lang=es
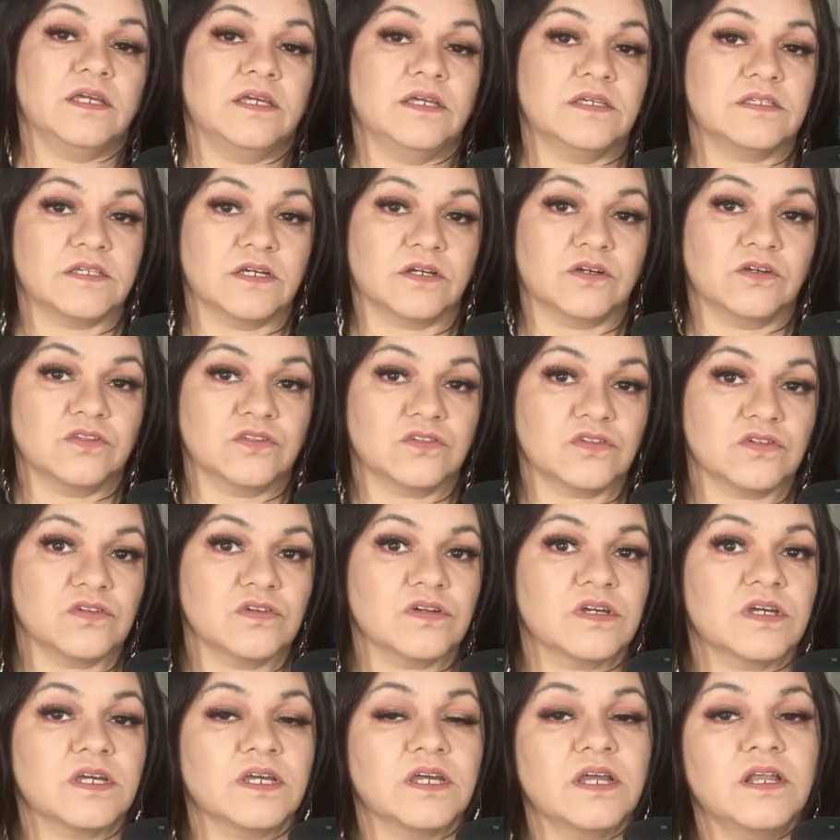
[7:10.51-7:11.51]
Y se
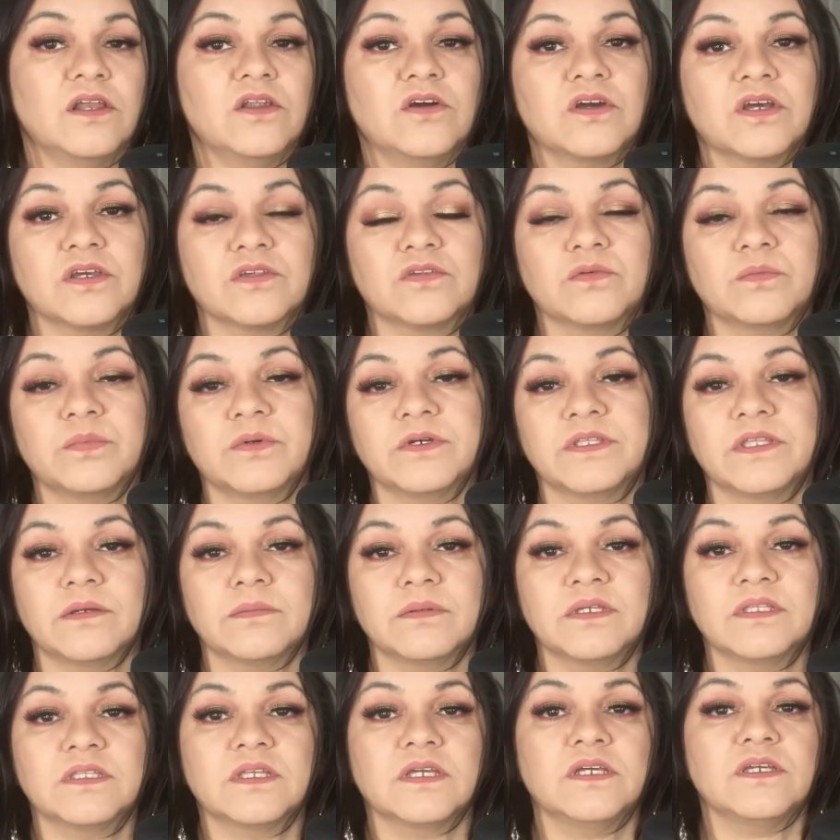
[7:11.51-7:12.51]
contó qué es lo que
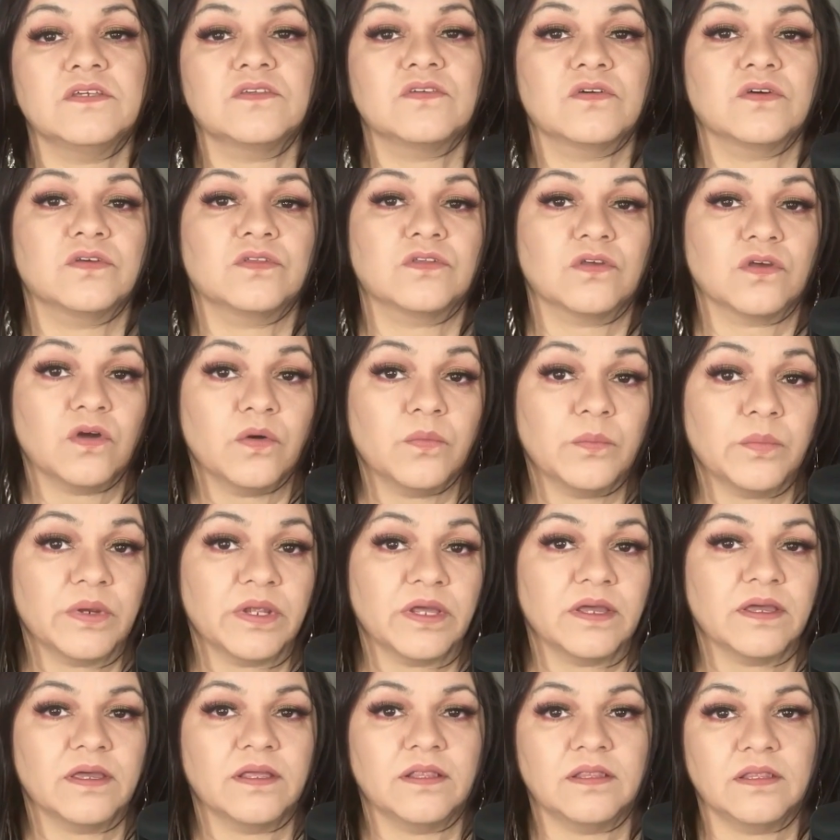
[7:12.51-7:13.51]
supuestamente hizo este
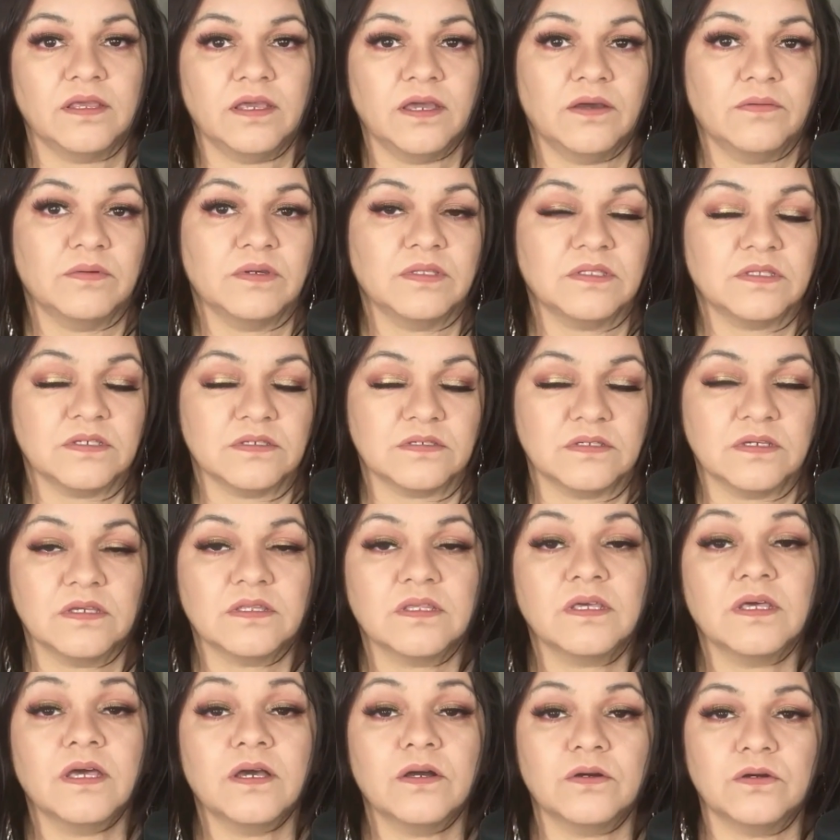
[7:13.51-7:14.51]
hombre el día
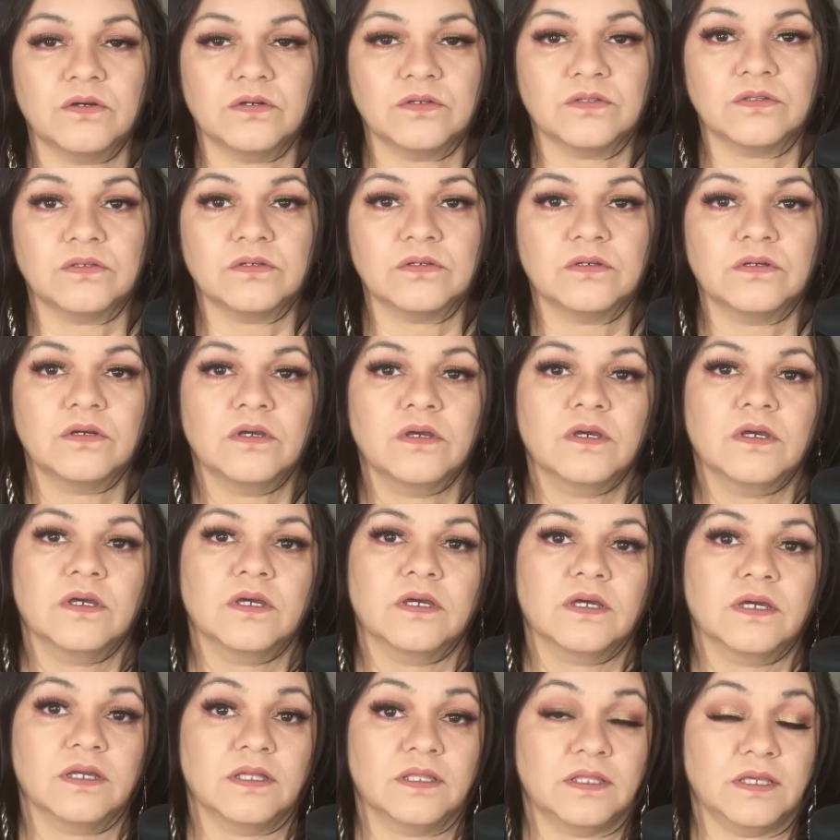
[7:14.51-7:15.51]
27 de agosto
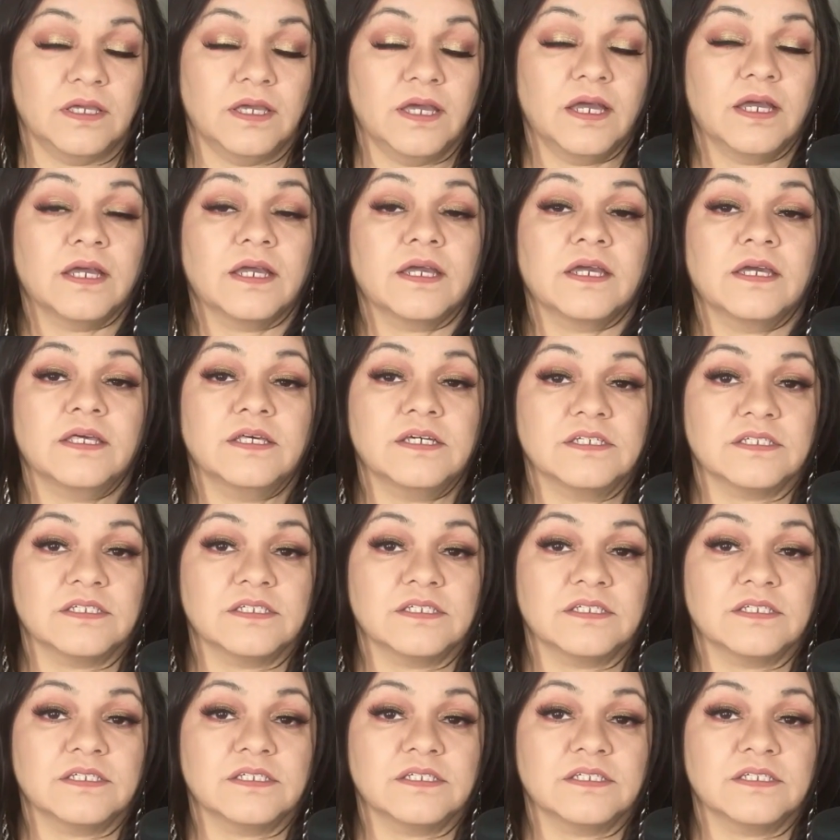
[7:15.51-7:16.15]
el día en que